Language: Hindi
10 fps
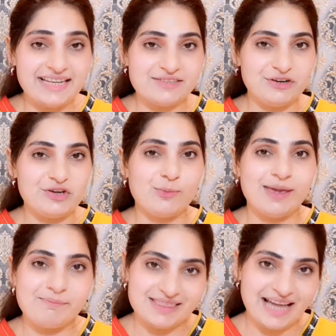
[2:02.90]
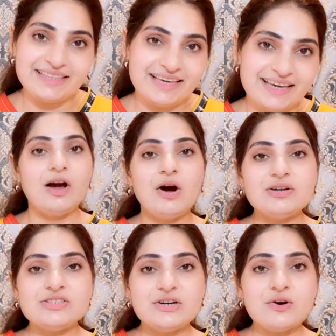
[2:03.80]
इस वीडियो में बता दी है और
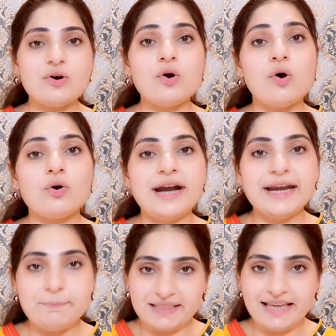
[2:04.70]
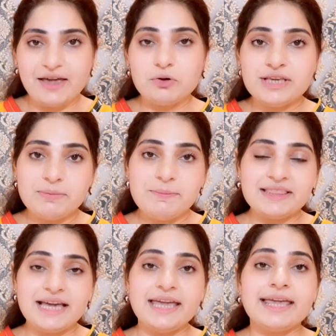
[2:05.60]
जिन लोगों को ऑलरेडी पता है और ये भी
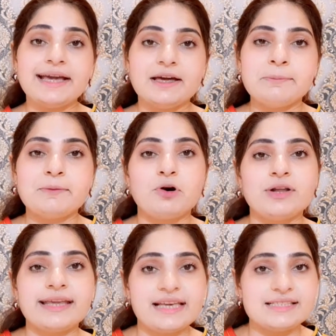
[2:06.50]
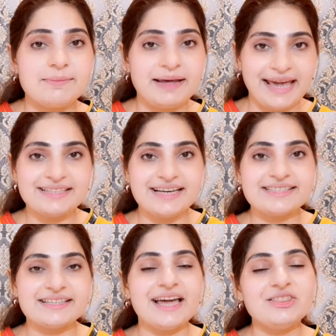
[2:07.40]
पता है कि घर पर पाउडर कैसे बनाया जा
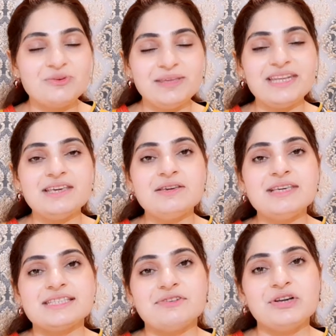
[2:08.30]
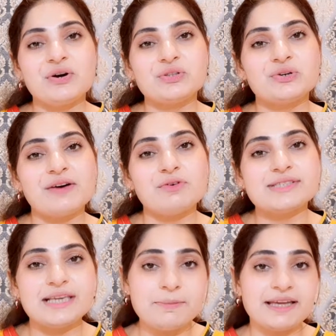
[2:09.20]
सकता है तो मेरी इस वीडियो को थोड़ा वो
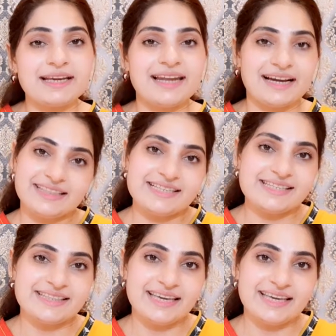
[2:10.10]
स्किप कर कर आगे देख सकते